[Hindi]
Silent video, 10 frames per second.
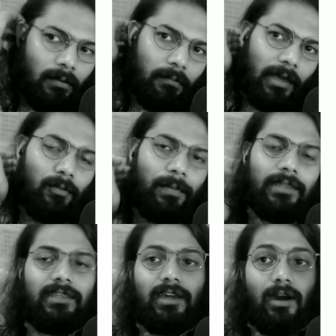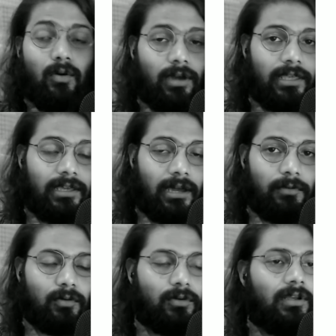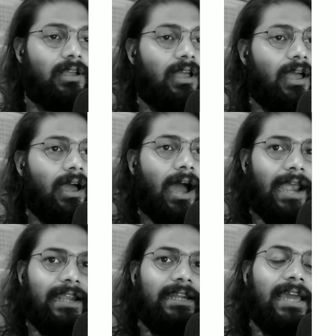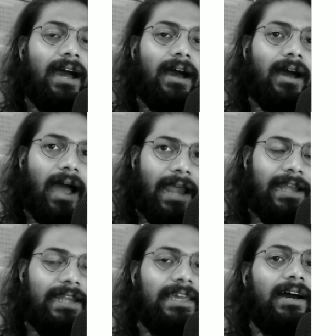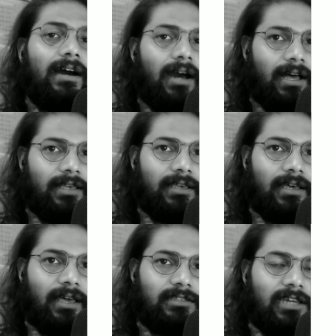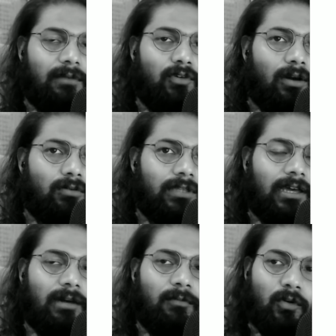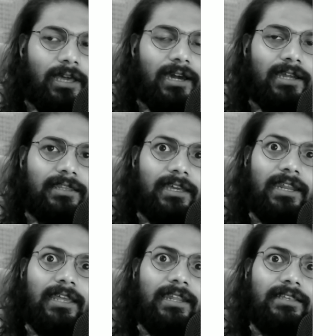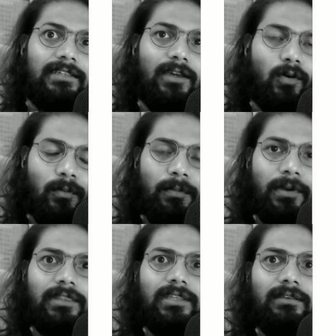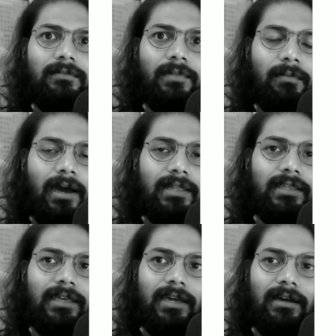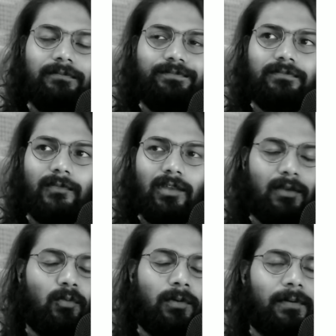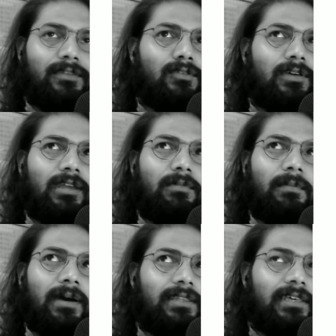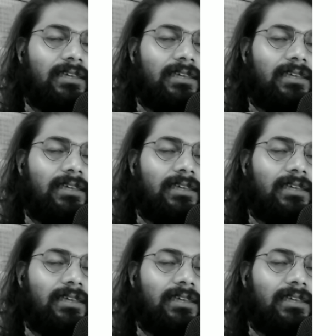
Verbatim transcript: एलोपैथी का हो कहीं का भी हो आइडिया आइडिया अच्छा बुरा होता है हम लोग क्या करते हैं कि नहीं नहीं जी होम्योपैथी बर्बाद है या यार होम्योपैथी तो खैर बर्बाद है ही